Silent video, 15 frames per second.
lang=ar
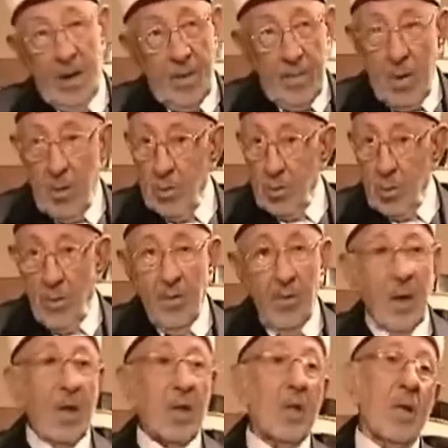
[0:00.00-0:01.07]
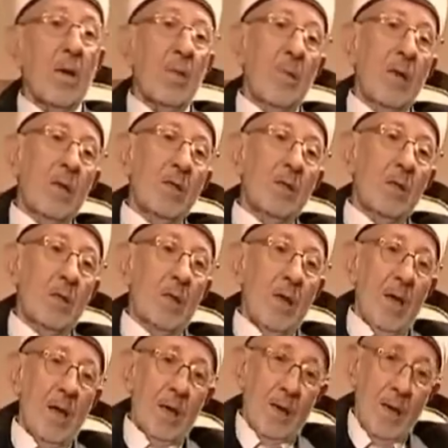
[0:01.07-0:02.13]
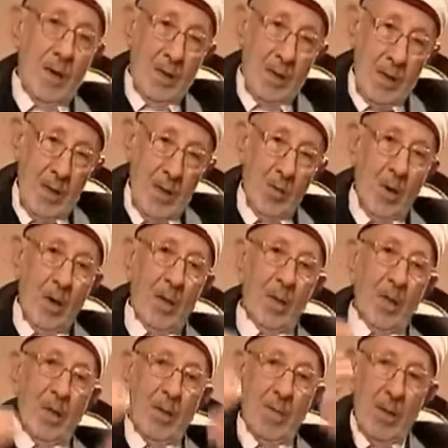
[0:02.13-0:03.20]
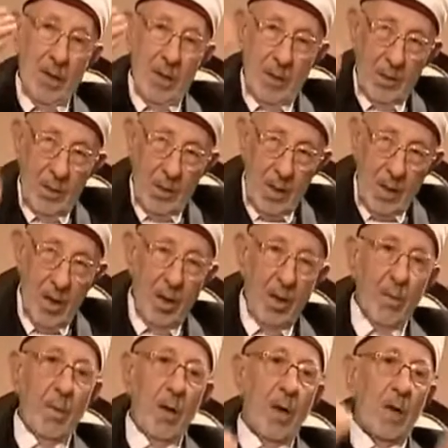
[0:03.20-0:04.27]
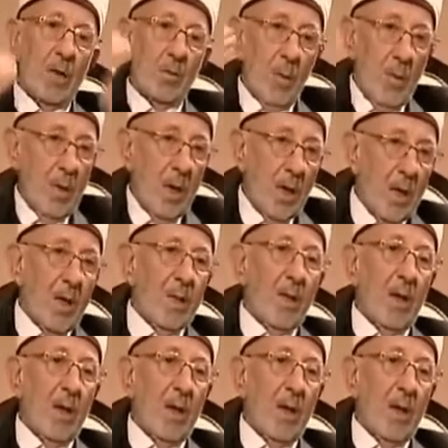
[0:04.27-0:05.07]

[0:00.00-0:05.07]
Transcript: الموضوع فكثيرا ما نجد العراقيل وكثيرا ما نجد العقبات وما إلى